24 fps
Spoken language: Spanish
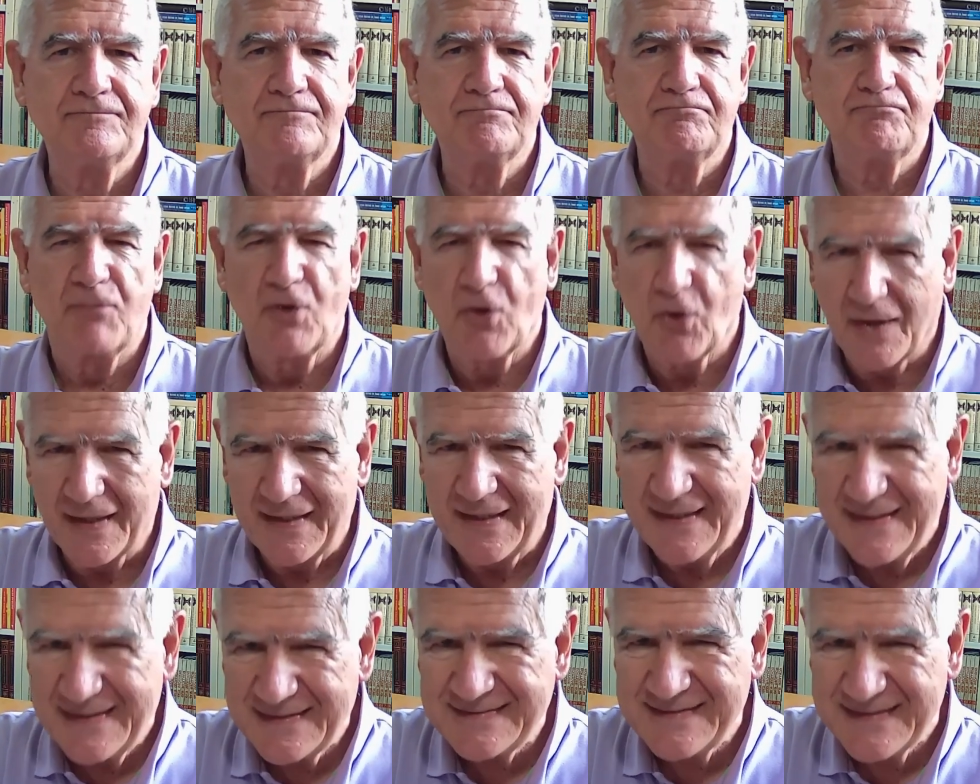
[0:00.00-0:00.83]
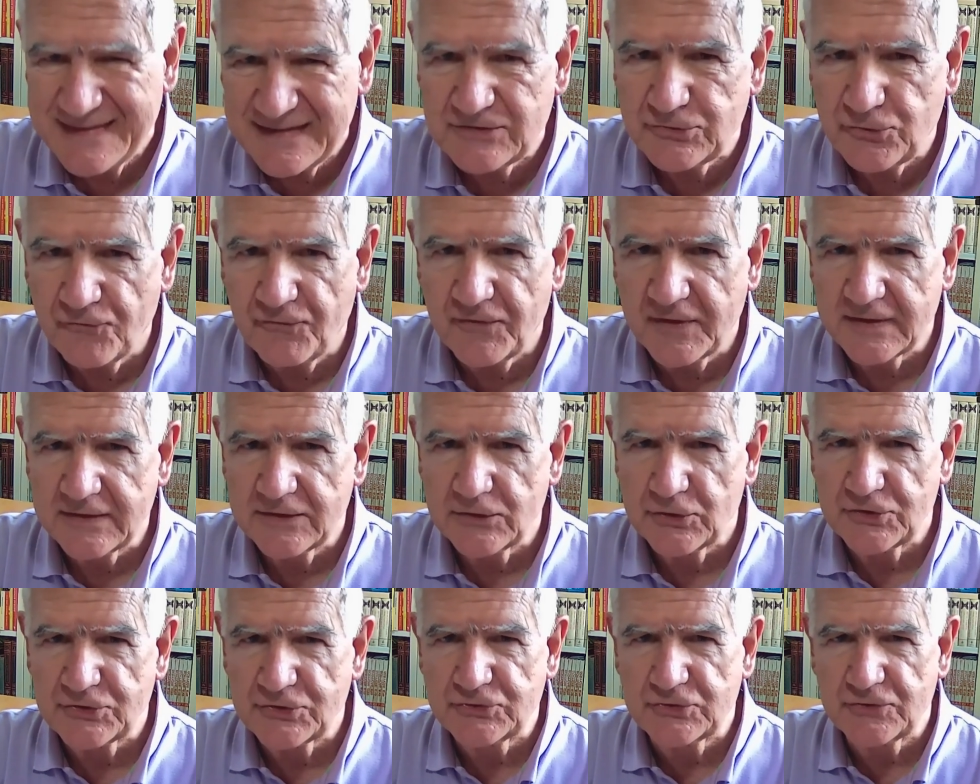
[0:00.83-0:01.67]
Pero Canarias sigue
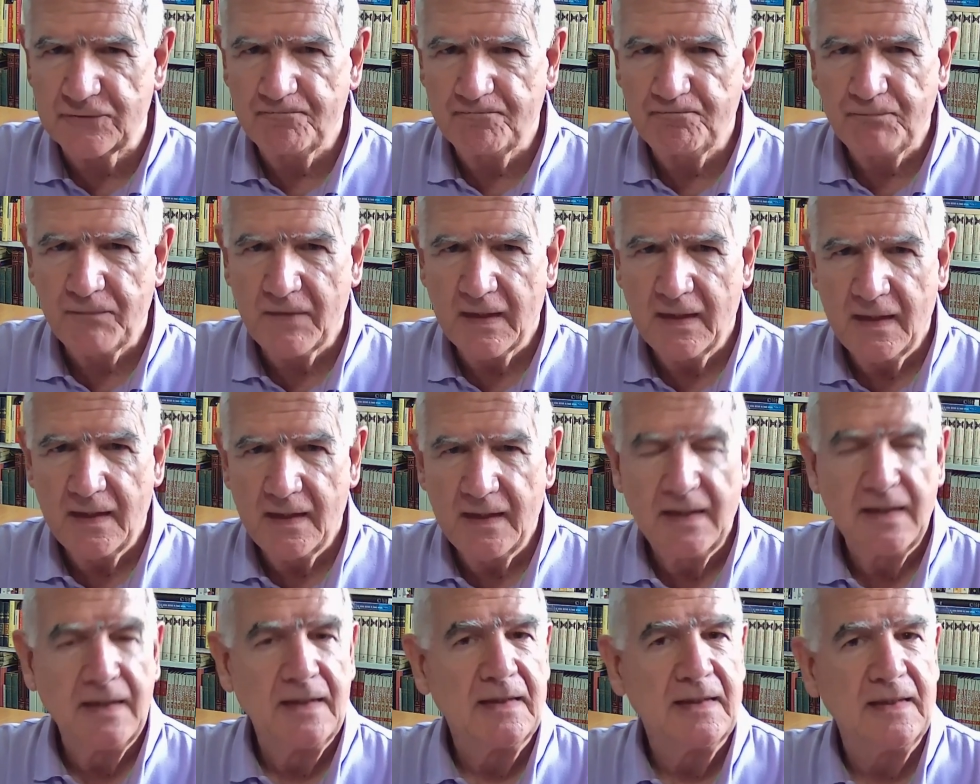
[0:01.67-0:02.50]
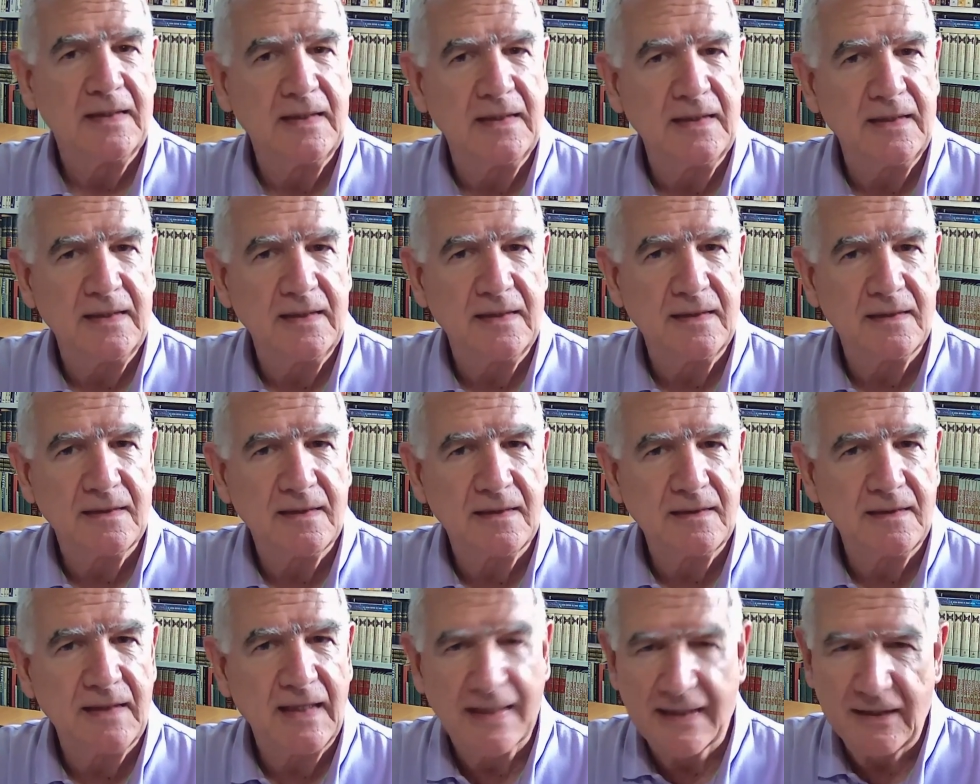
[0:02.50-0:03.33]
sufriendo eso. Y
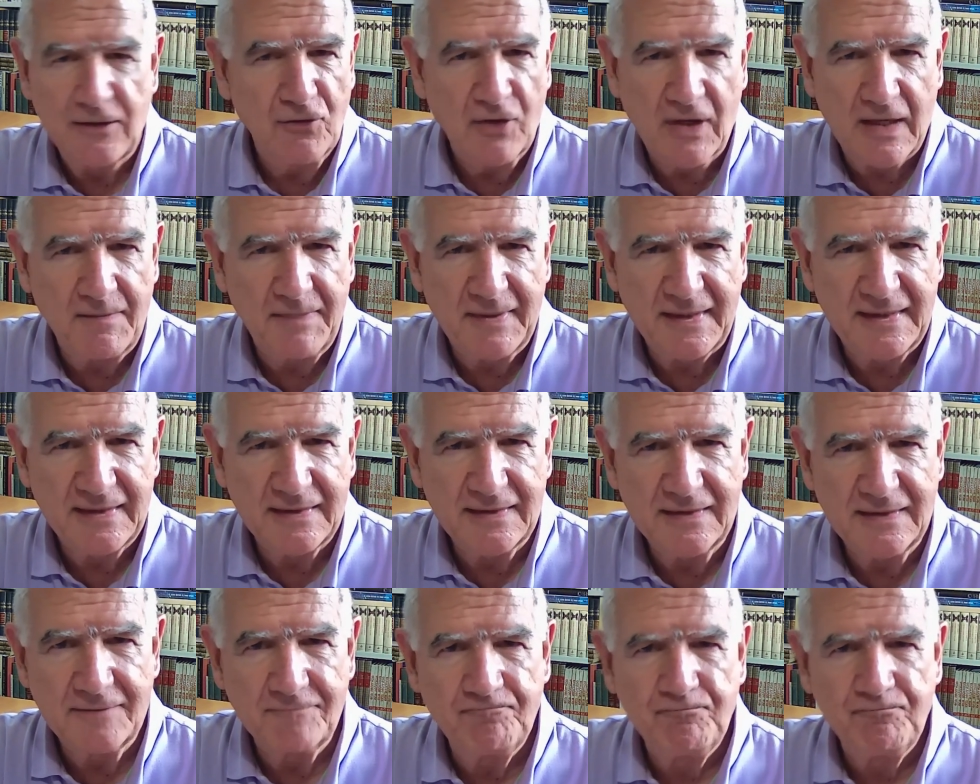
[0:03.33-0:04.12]
aquí no escapa nadie.